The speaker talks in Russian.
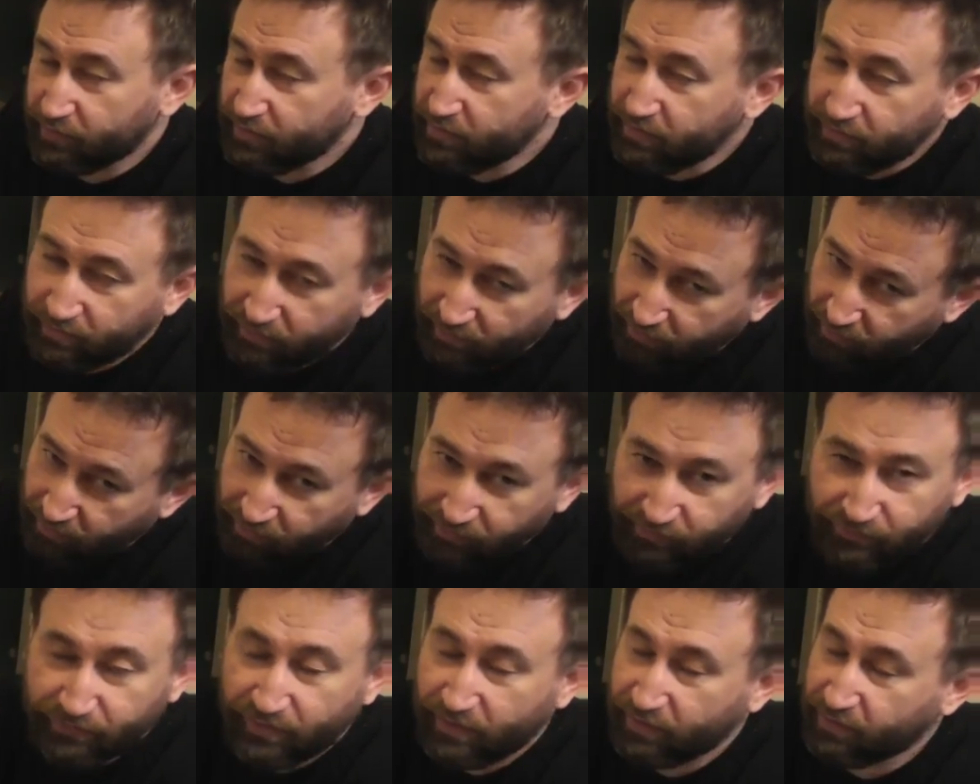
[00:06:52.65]
они
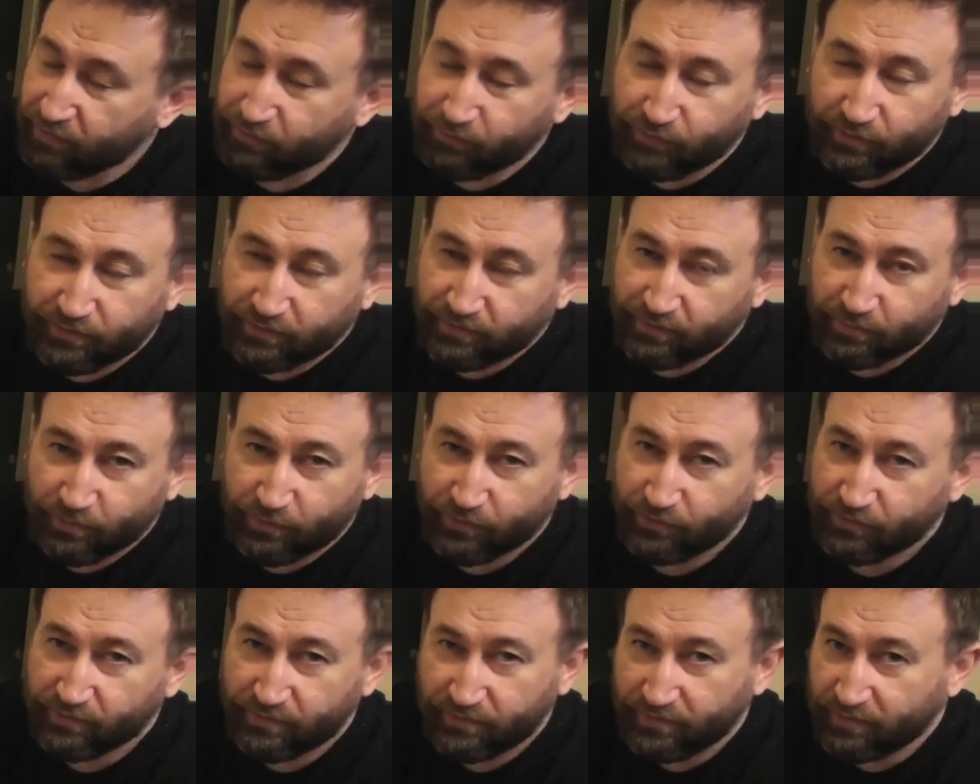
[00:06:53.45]
отваливаются
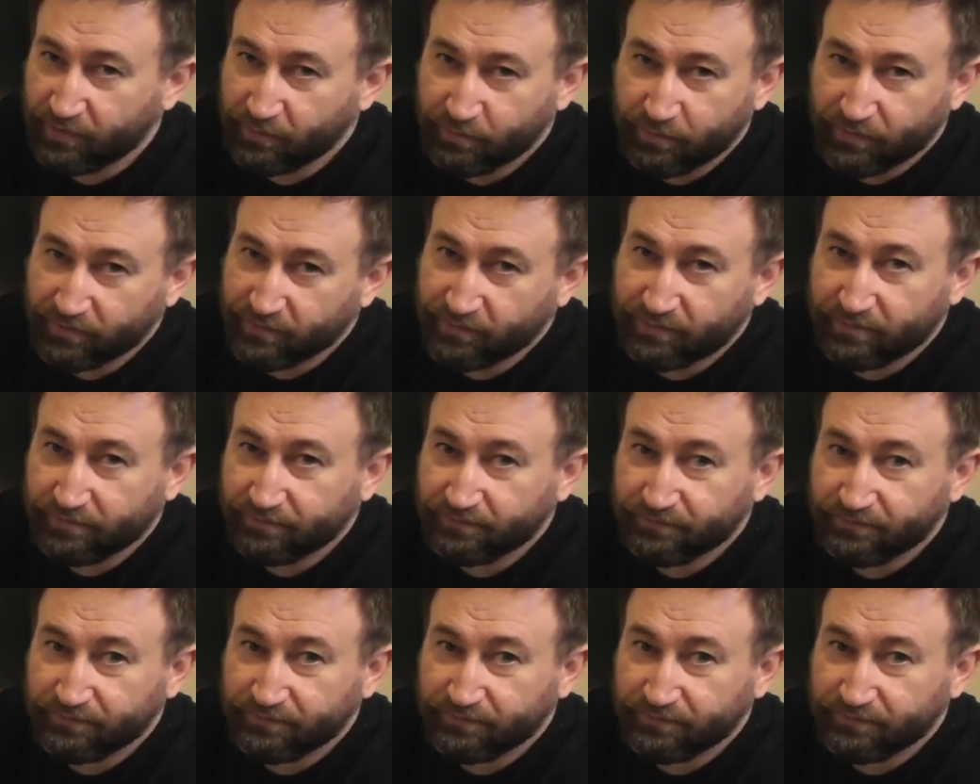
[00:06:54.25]
просто-напросто.